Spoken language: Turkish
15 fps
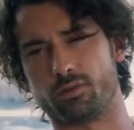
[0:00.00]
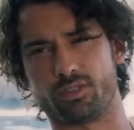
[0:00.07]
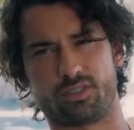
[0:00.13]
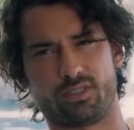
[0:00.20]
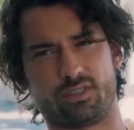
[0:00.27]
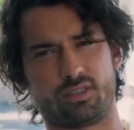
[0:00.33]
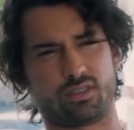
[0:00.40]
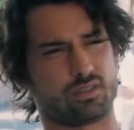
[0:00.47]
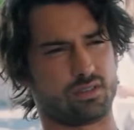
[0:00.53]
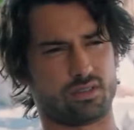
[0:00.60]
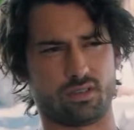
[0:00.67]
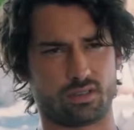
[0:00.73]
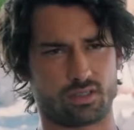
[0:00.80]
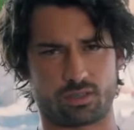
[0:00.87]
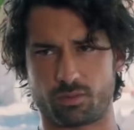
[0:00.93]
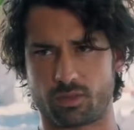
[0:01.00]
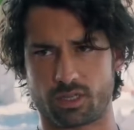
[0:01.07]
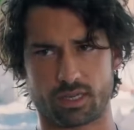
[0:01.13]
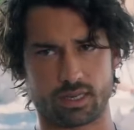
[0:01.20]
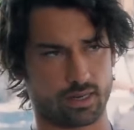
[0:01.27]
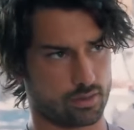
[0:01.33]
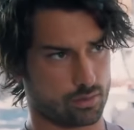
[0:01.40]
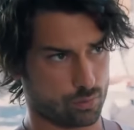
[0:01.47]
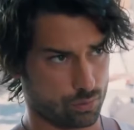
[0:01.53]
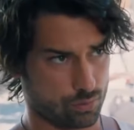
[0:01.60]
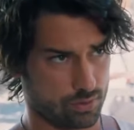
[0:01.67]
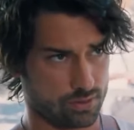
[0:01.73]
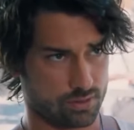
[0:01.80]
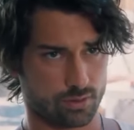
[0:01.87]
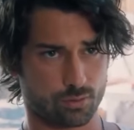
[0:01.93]
Avize değişimine gerek yok.
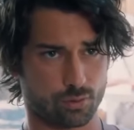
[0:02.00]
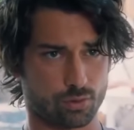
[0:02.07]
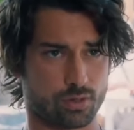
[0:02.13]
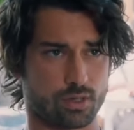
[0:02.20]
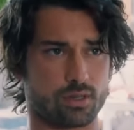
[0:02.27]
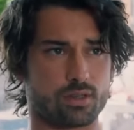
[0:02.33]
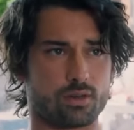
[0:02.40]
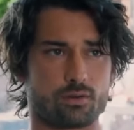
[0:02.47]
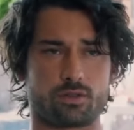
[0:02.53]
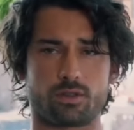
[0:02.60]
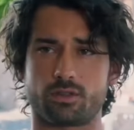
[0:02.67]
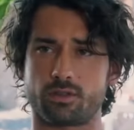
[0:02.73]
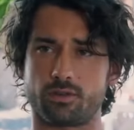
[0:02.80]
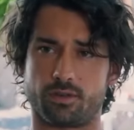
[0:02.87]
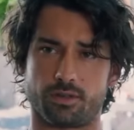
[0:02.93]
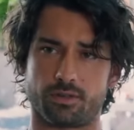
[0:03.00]
Resepsiyonun kendi avizesi